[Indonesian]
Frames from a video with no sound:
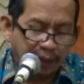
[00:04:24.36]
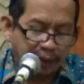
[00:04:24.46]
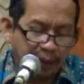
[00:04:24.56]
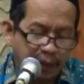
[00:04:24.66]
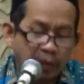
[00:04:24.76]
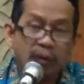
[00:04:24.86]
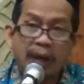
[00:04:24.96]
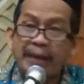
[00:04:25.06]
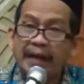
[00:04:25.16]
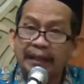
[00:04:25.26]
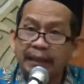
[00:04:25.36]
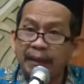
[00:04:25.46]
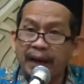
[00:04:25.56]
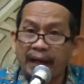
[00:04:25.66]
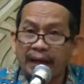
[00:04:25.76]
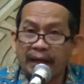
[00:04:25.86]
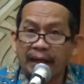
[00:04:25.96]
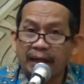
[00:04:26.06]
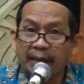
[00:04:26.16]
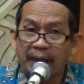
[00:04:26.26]
nah, ora mati Pak
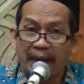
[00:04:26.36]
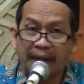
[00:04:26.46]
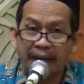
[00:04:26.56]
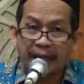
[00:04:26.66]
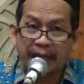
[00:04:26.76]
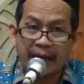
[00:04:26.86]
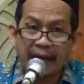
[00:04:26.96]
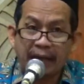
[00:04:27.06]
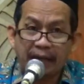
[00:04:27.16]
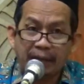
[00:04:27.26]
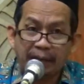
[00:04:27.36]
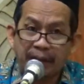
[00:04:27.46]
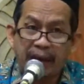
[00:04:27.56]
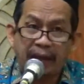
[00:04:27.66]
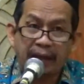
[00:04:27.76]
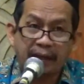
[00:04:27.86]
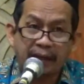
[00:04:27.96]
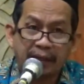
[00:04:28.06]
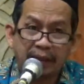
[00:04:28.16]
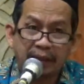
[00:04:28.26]
mati enak bar
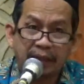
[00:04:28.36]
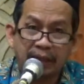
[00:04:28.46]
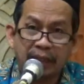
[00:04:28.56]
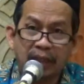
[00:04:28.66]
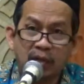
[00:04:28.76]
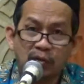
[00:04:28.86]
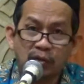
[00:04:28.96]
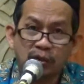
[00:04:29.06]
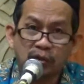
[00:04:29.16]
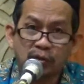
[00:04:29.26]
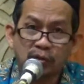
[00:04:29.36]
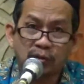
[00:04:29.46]
isek terus